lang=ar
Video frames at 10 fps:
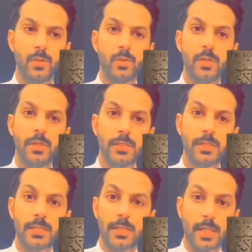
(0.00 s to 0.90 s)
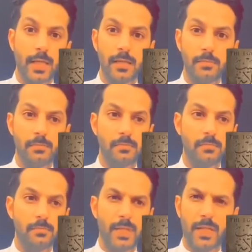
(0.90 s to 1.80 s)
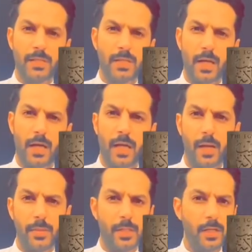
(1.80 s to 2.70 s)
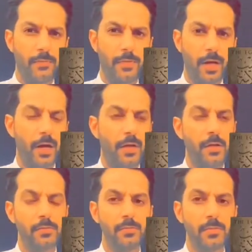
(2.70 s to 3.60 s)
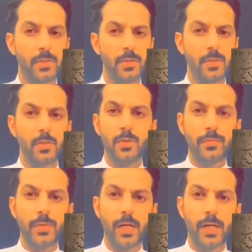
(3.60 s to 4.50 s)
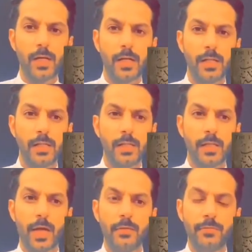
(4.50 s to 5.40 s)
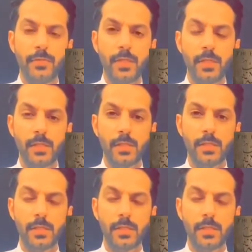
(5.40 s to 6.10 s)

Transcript: يقول جيت الى بلد كله غلابه، كله فقاره. يقول ف كان فيه